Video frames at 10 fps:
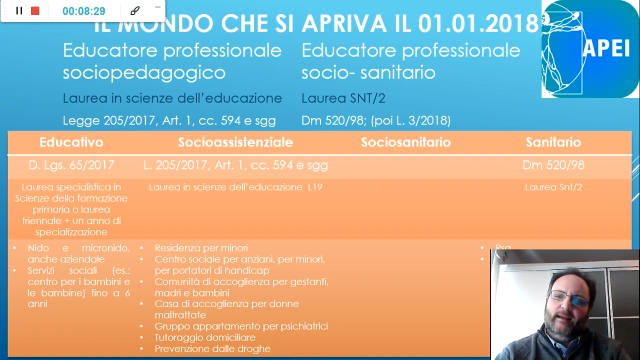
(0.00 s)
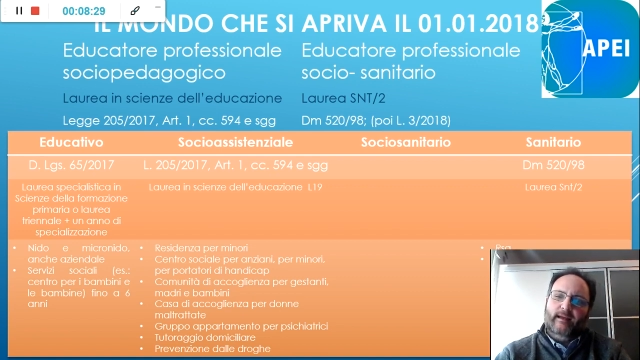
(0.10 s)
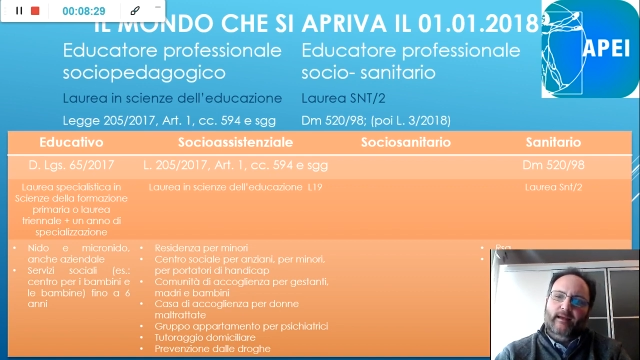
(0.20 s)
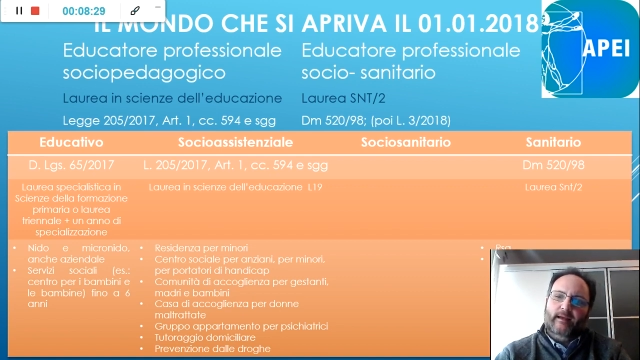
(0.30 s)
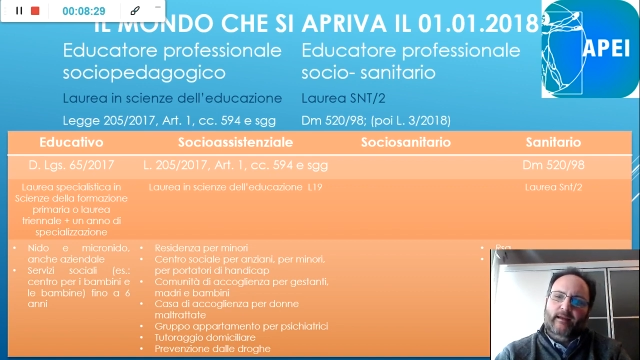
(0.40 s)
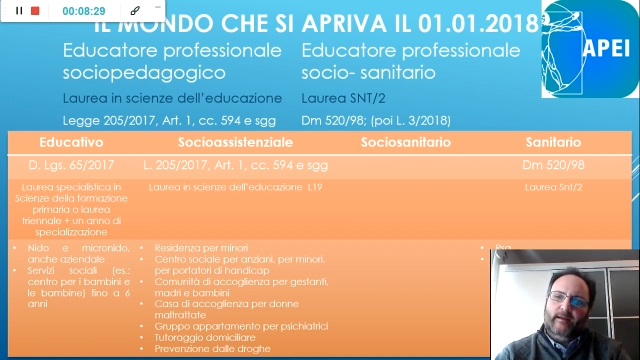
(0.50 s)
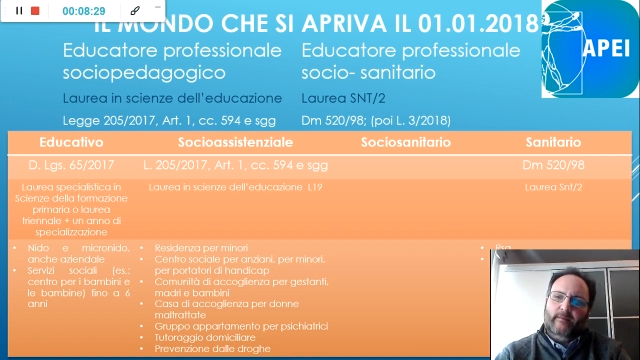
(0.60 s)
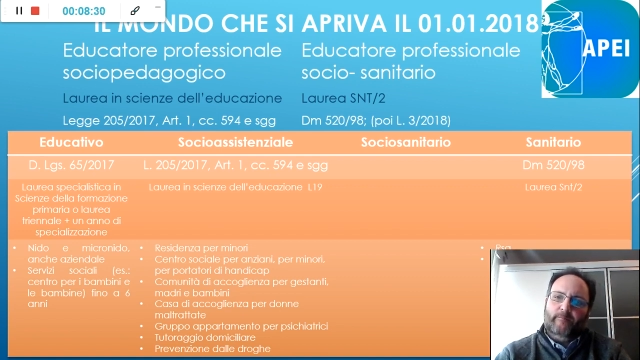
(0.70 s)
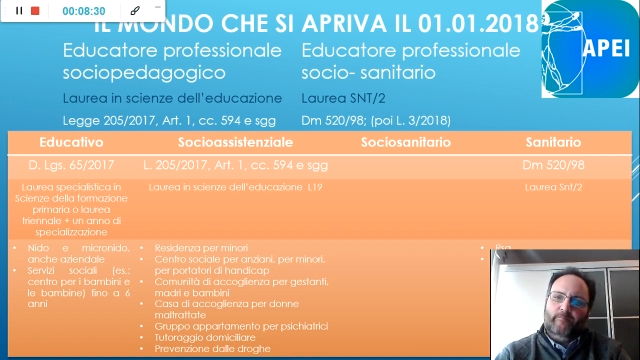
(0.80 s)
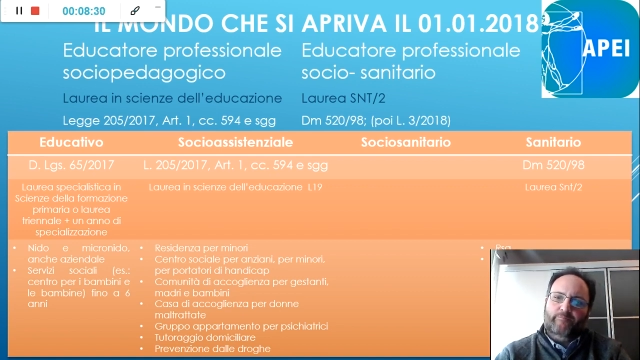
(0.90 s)

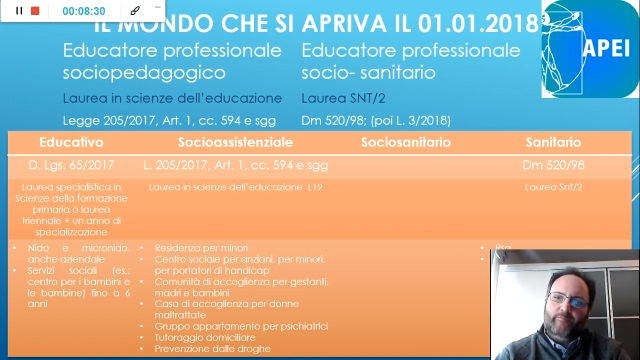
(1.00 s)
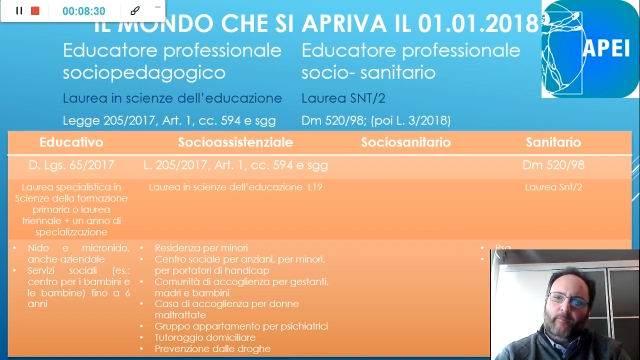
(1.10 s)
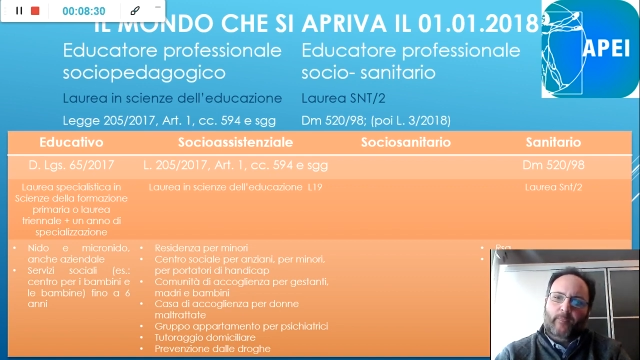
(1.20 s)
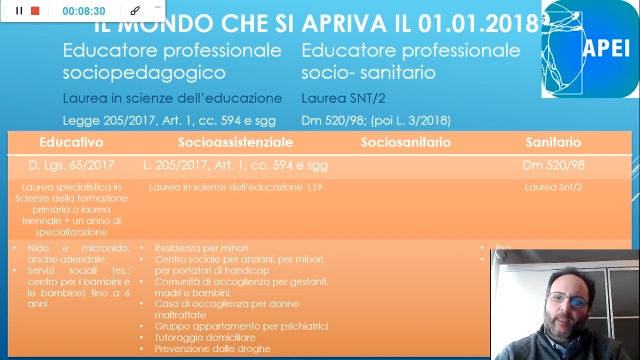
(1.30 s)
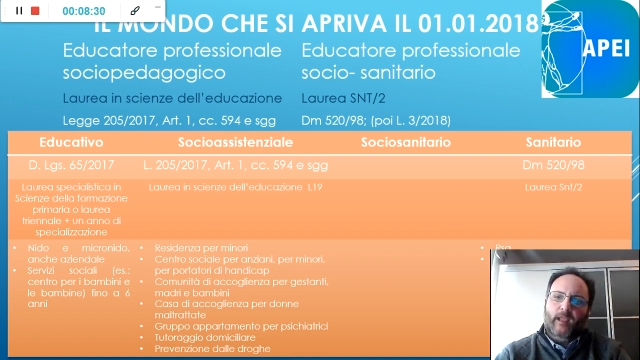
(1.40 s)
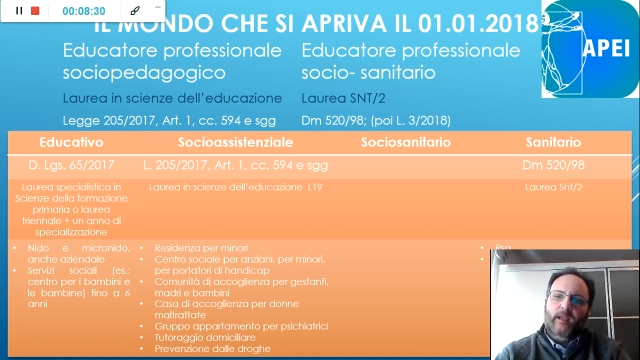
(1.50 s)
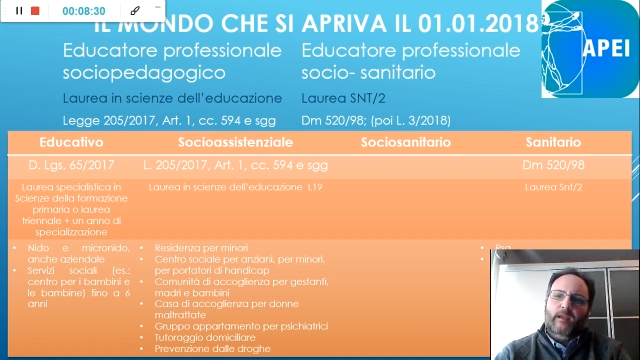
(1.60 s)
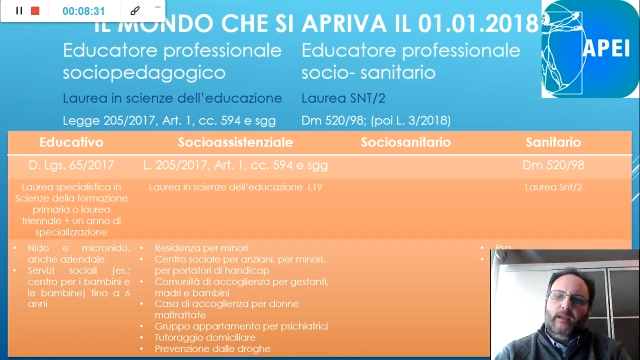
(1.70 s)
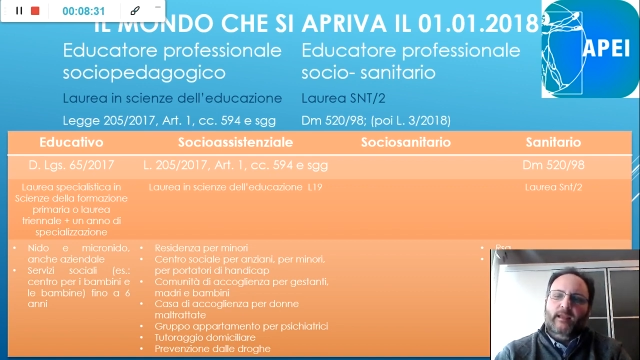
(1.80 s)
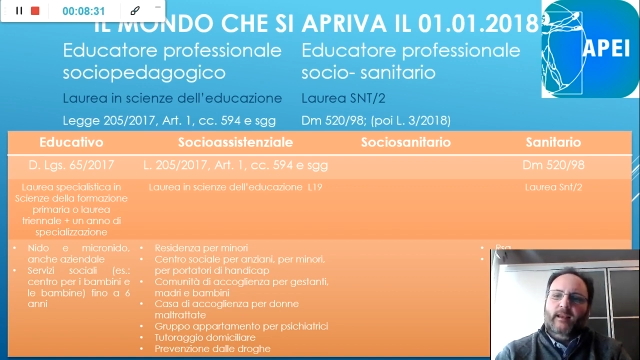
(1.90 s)
ehm,
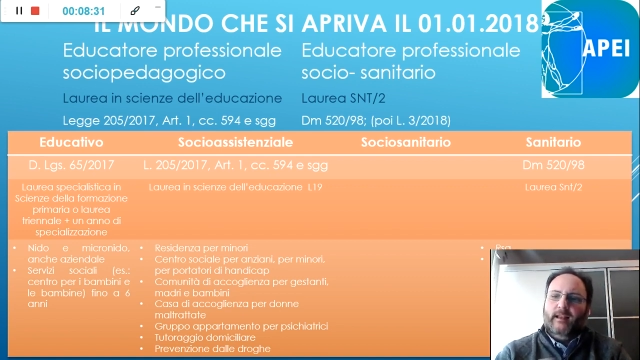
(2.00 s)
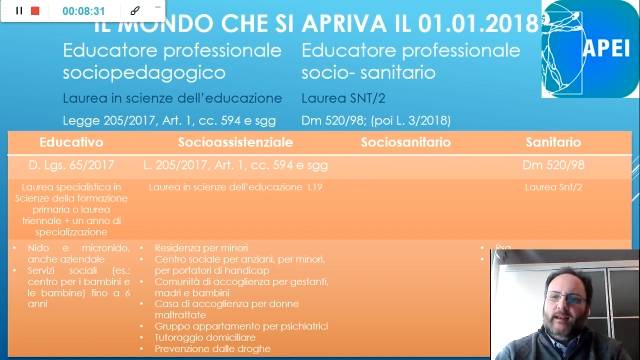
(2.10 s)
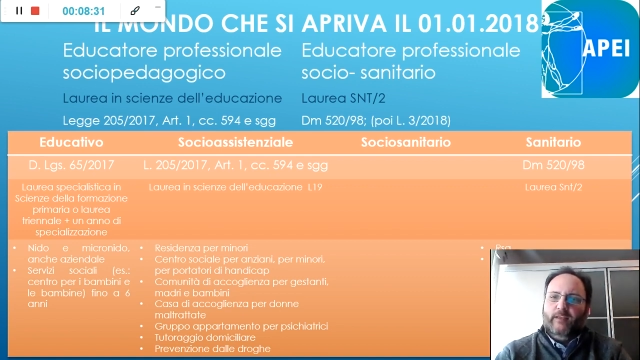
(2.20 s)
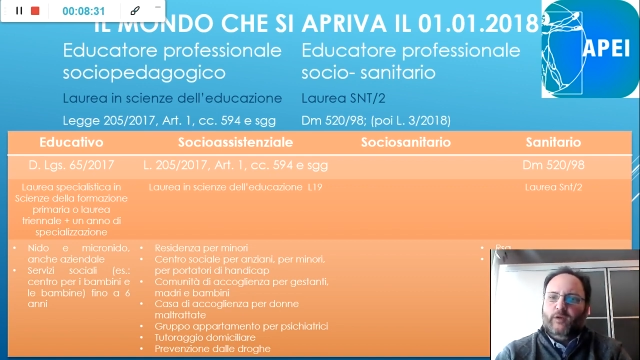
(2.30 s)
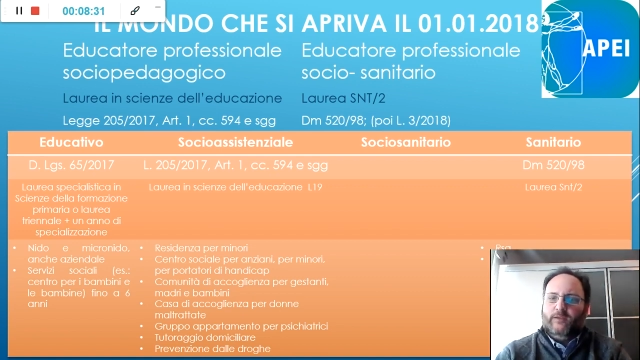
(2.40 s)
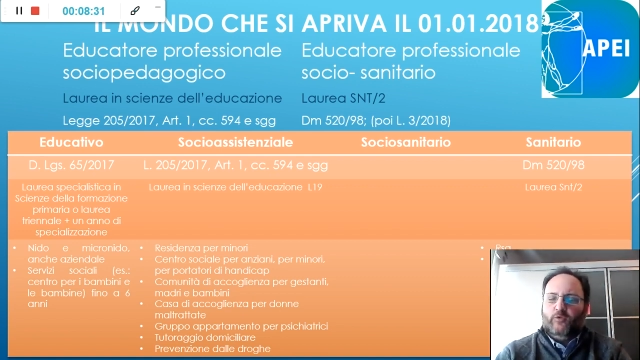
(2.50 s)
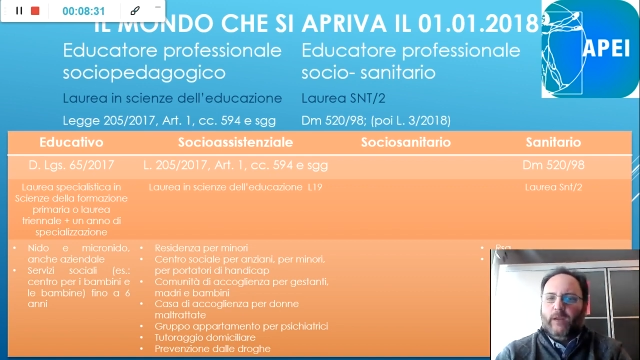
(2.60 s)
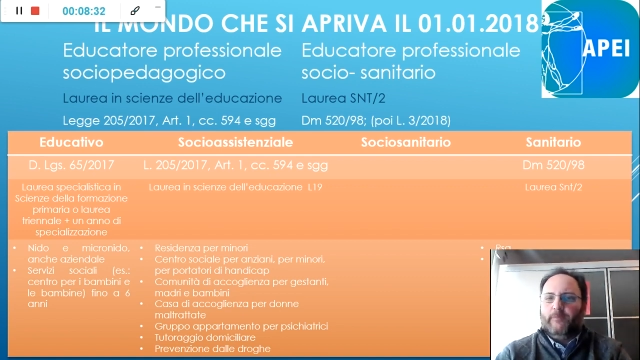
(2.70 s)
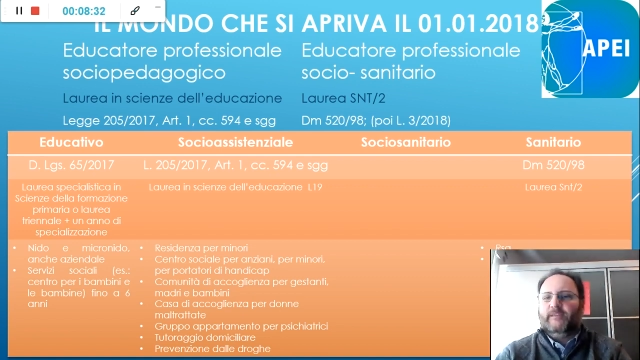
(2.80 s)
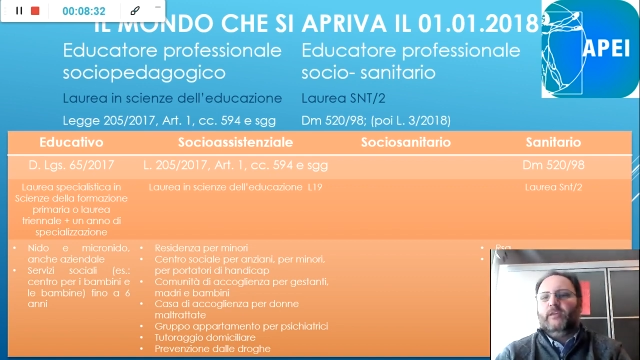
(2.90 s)
il,
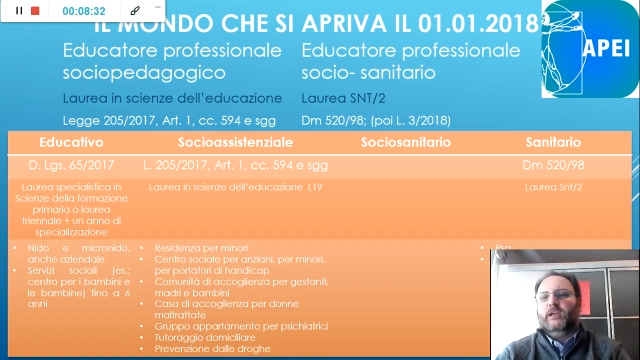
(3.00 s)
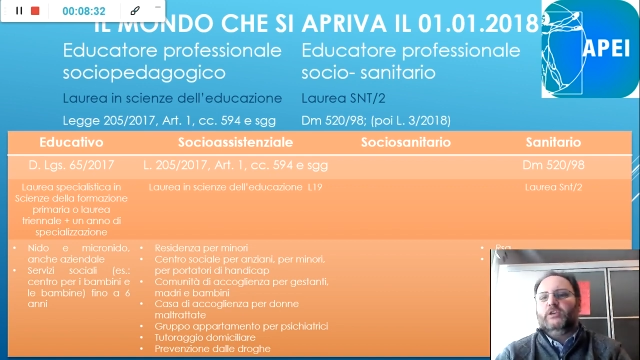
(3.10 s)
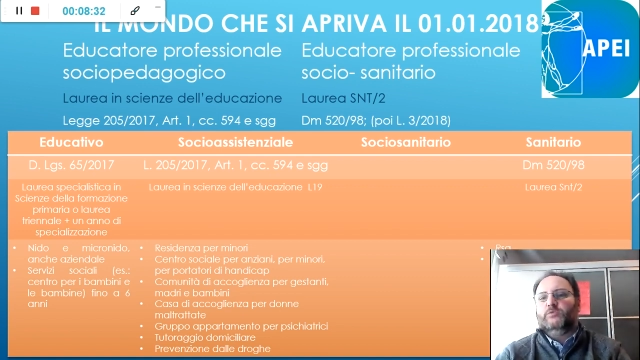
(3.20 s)
l'educatore professionale